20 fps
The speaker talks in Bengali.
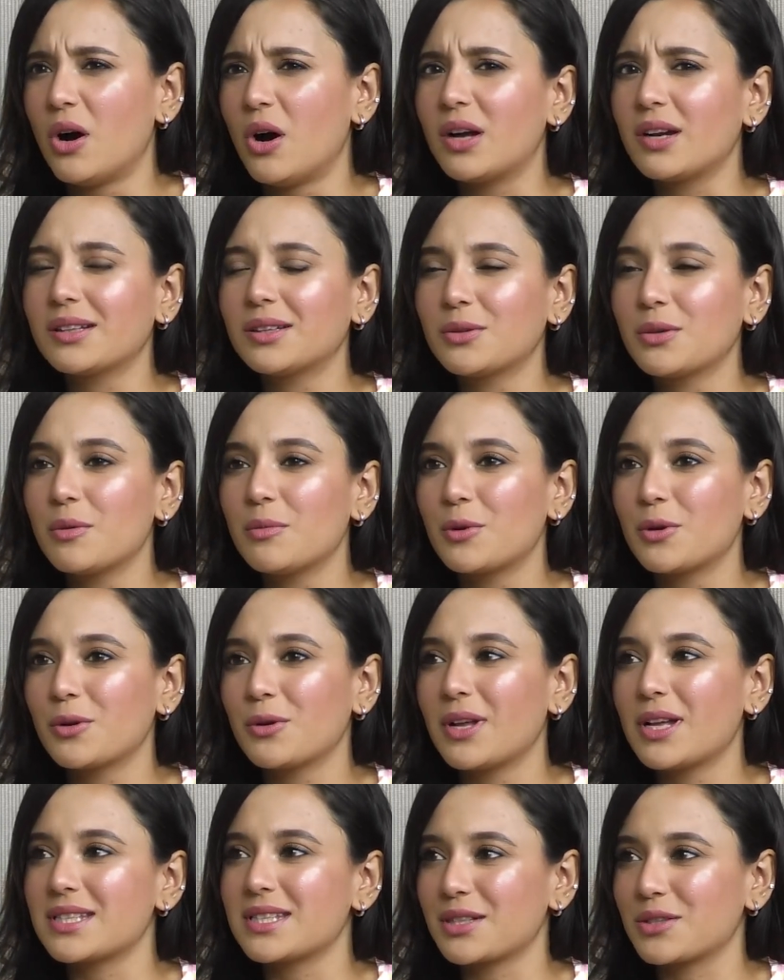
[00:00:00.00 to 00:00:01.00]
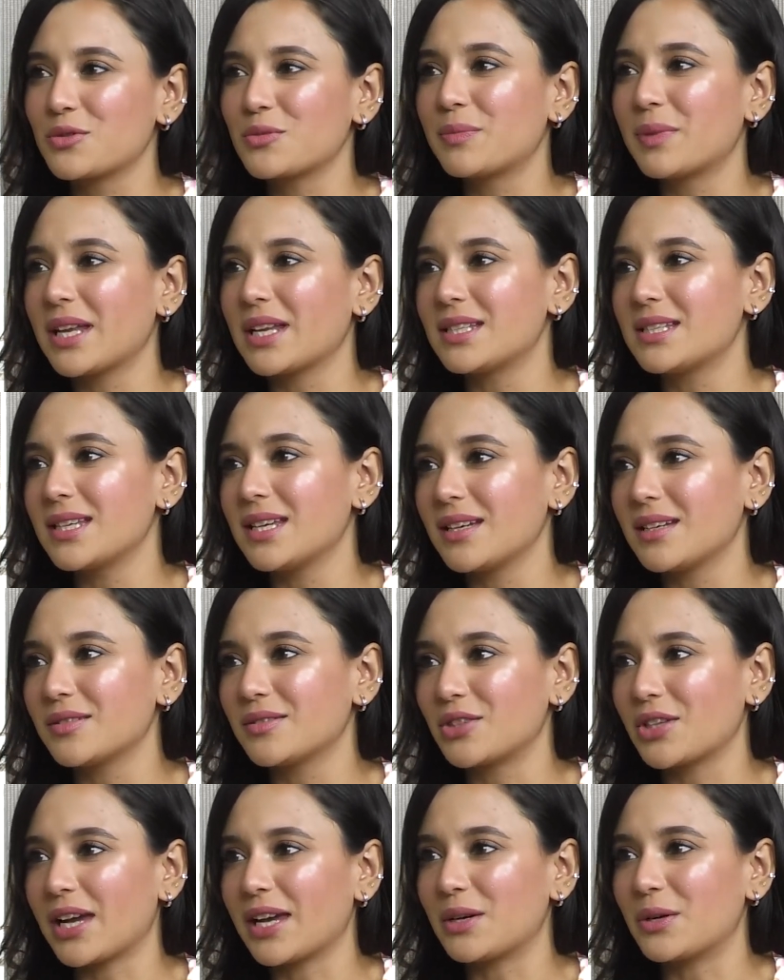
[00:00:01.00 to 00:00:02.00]
হঠাৎ করে মনে হলো আছে আচ্ছা, একটু পেন্টিং
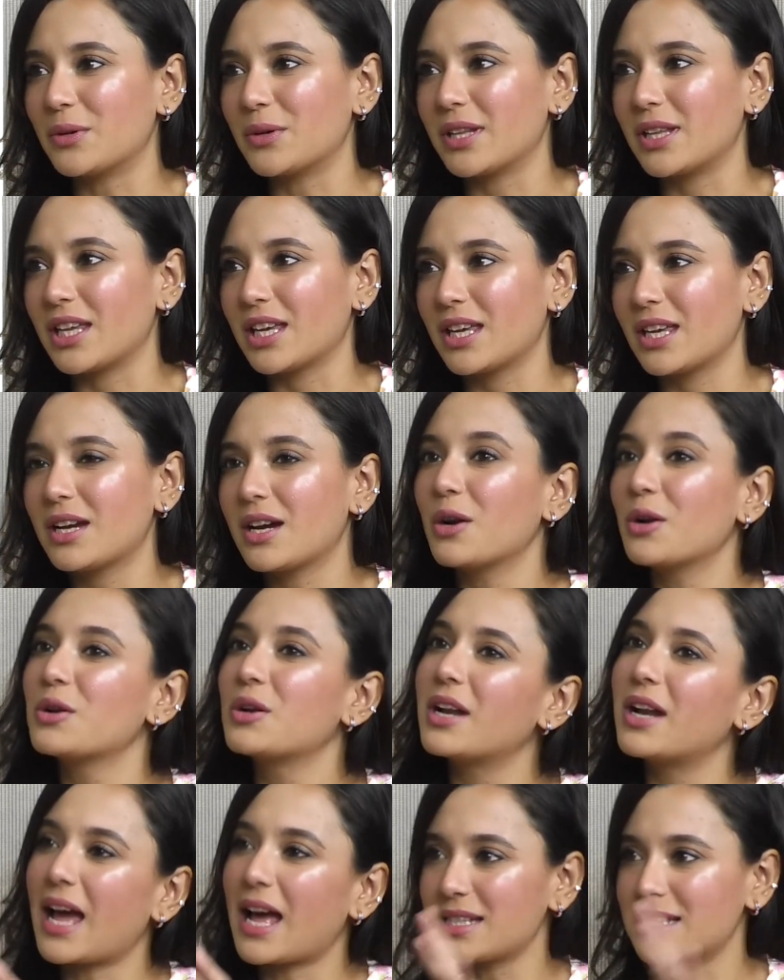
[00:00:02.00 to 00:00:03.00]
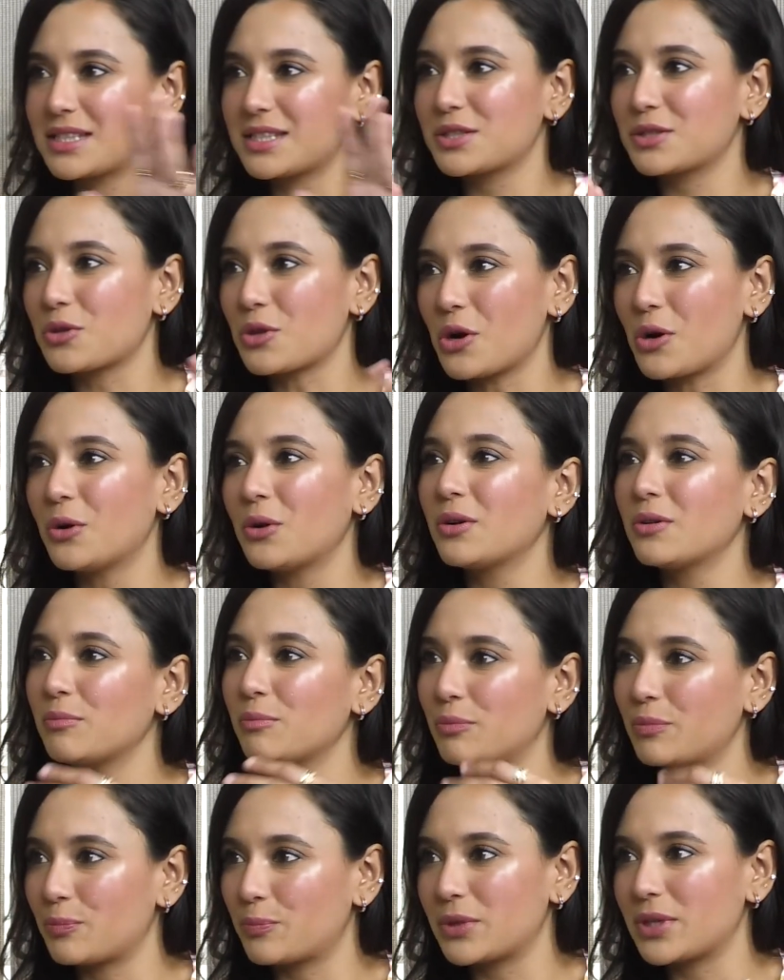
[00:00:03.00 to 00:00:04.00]
ট্রাই করে দেখি কারণ নাচ তখন
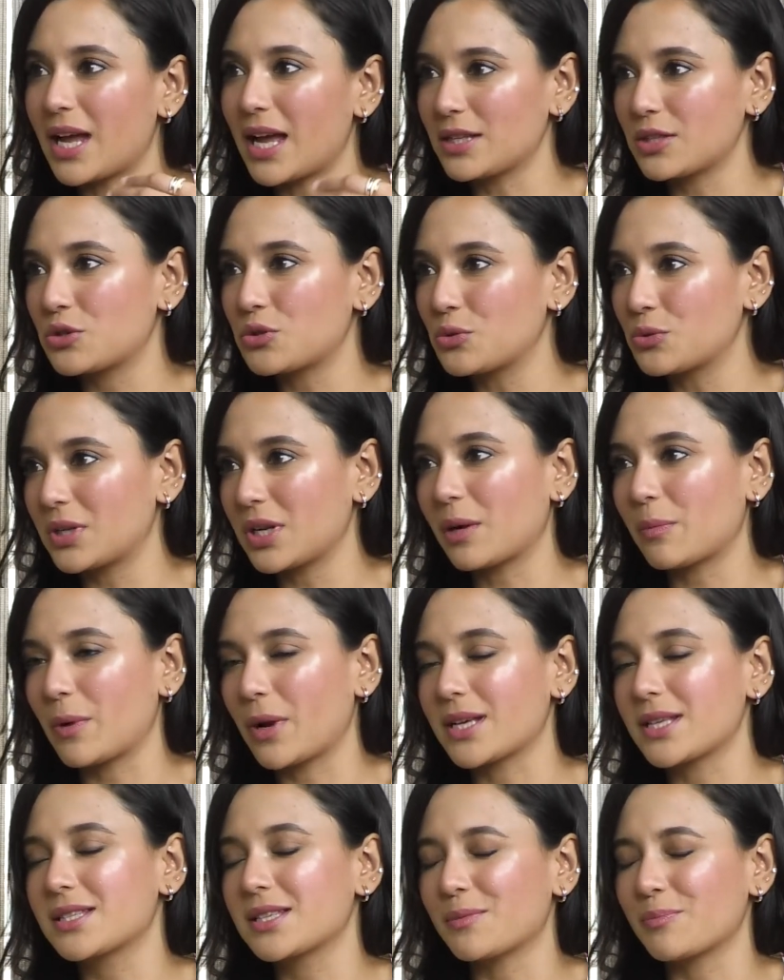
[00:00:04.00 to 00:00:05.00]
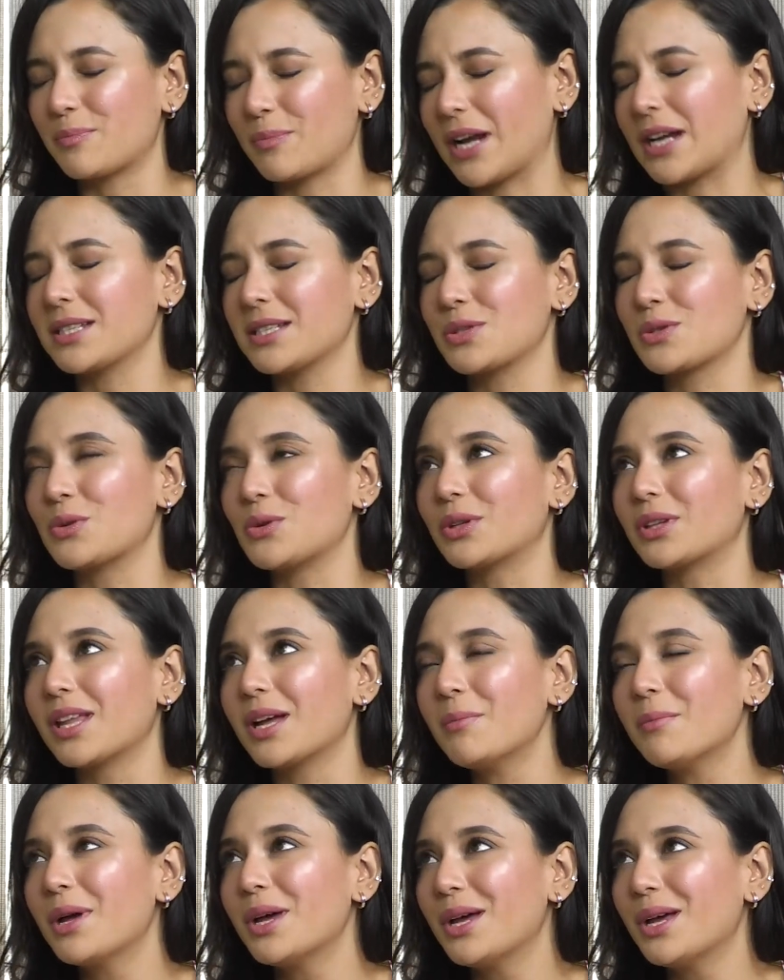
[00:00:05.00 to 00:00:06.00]
নাচ টুকটাক প্র্যাকটিস
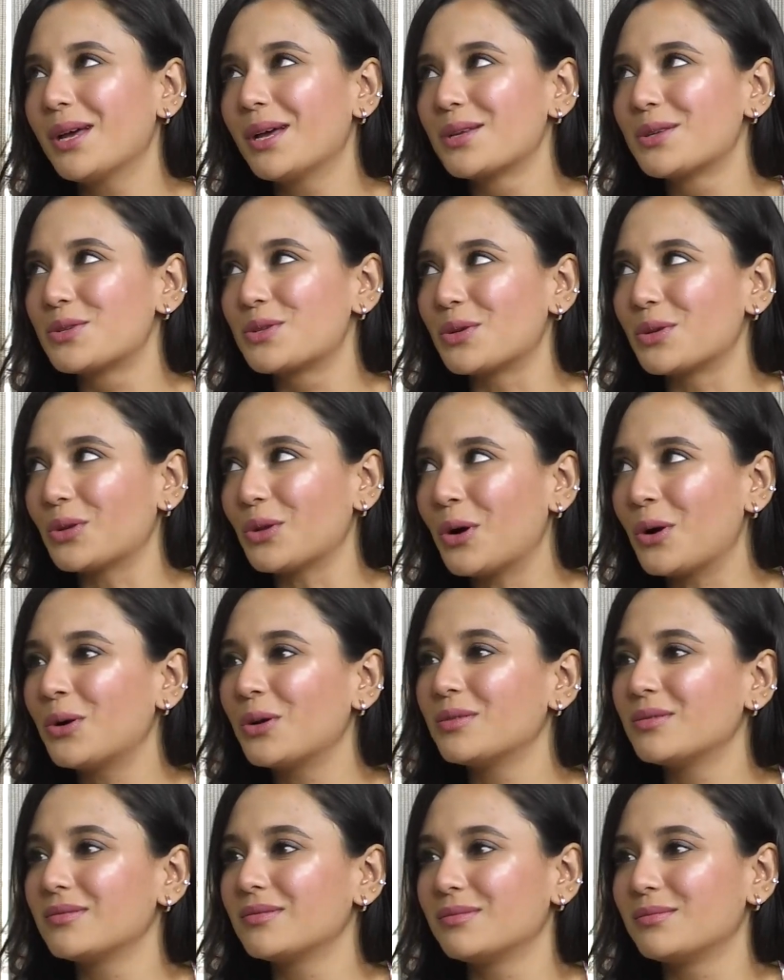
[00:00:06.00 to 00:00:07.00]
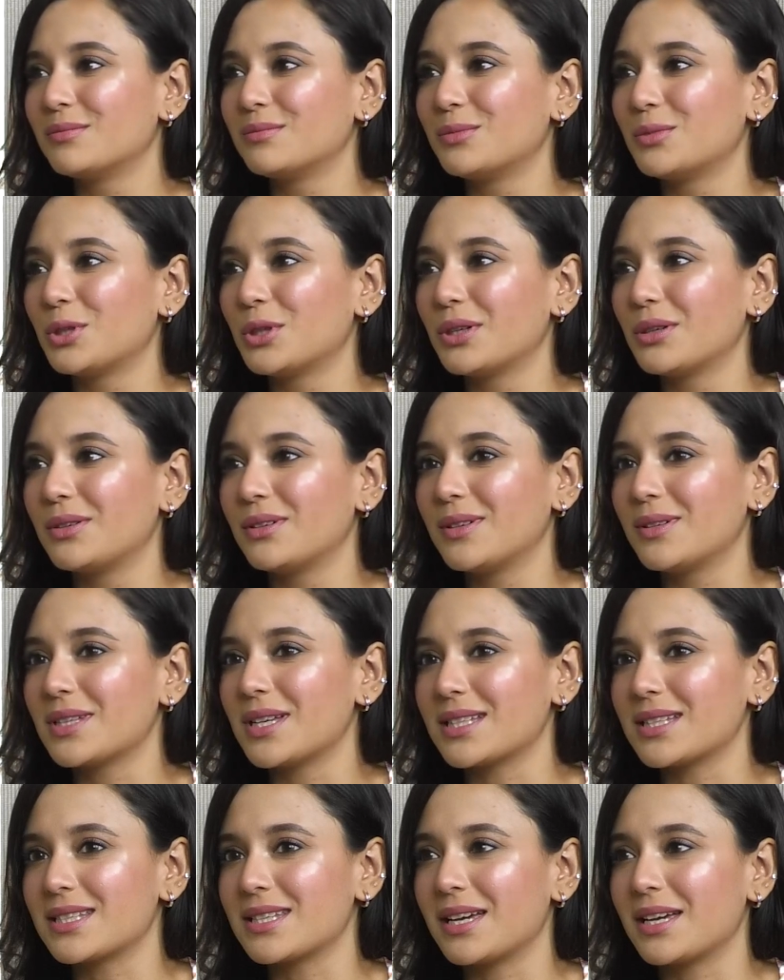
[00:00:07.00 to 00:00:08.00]
করতাম সো তখন মনে হলো যে
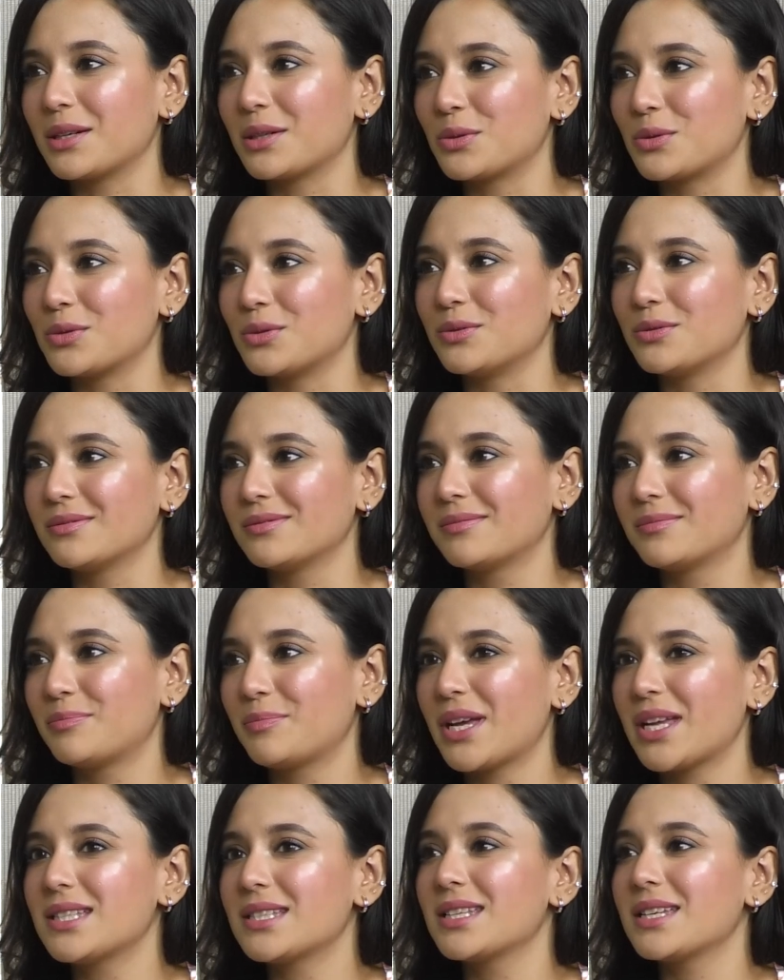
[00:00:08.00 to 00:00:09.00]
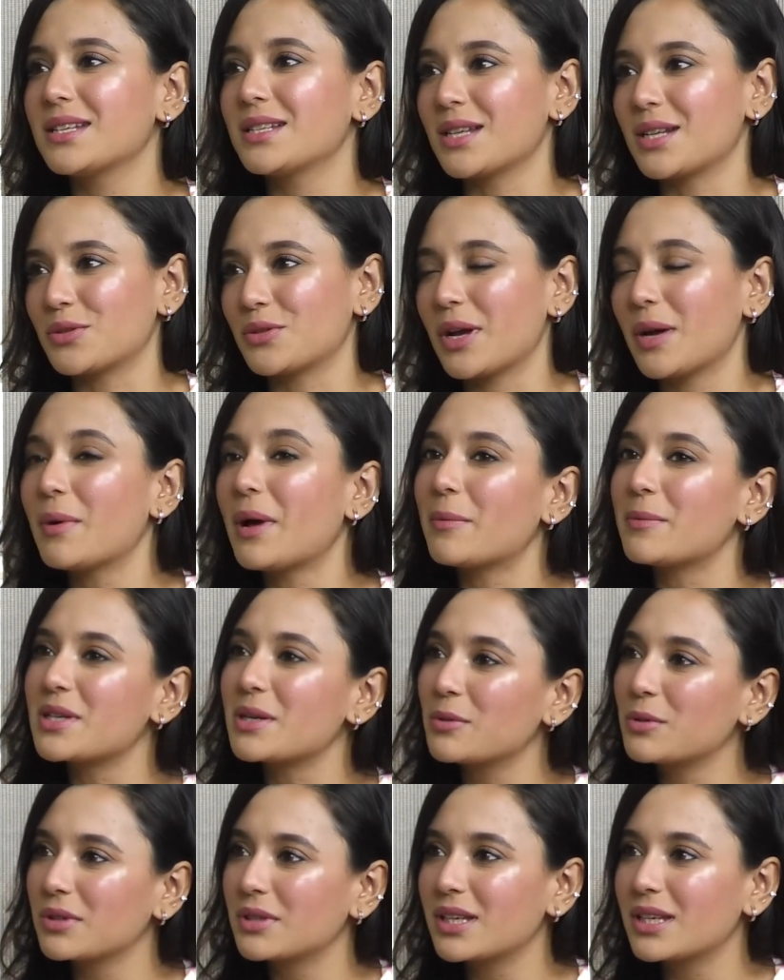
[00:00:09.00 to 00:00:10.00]
আচ্ছা একটু পেন্টিংটা ট্রাই আমি
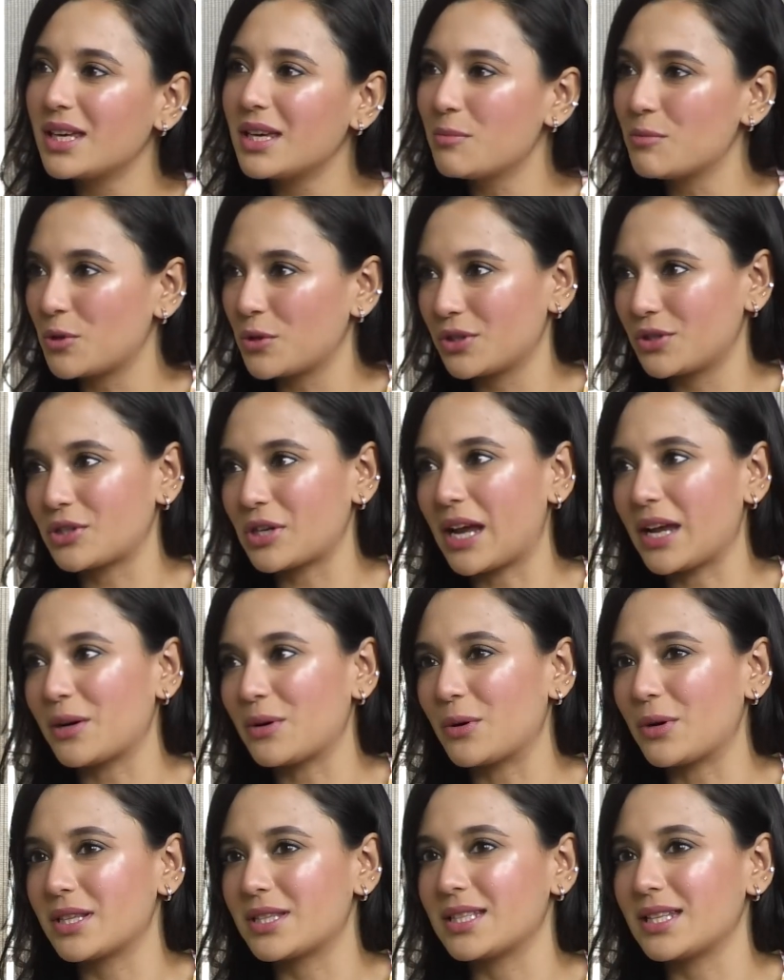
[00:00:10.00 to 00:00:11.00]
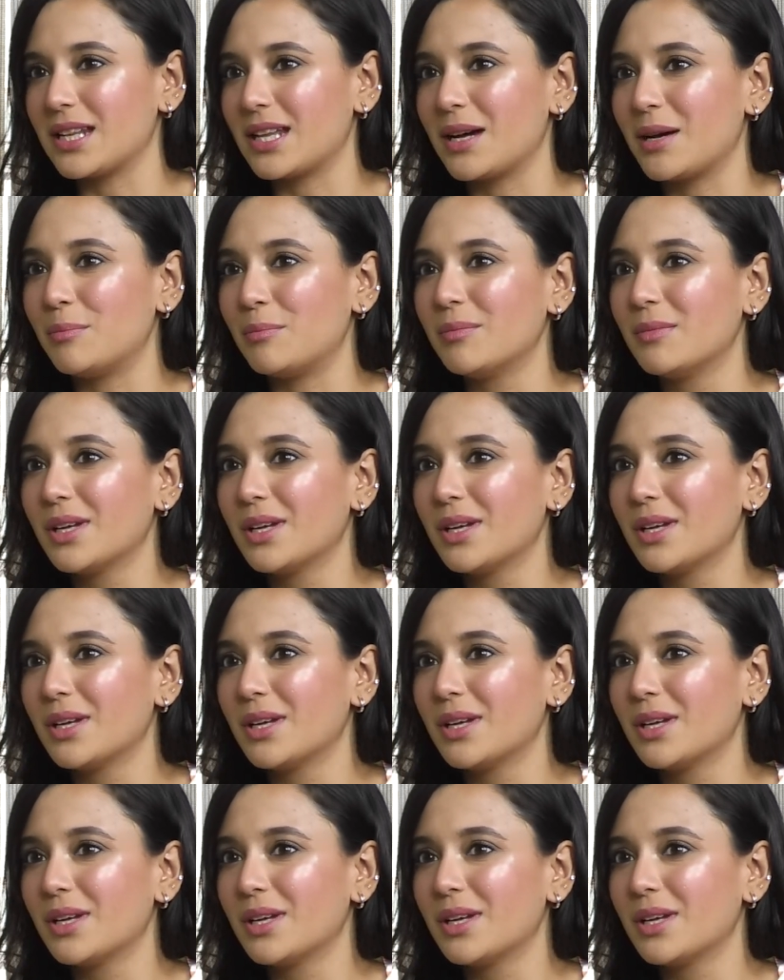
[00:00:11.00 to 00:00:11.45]
যেমন কিবোর্ড ট্রাই করেছিলাম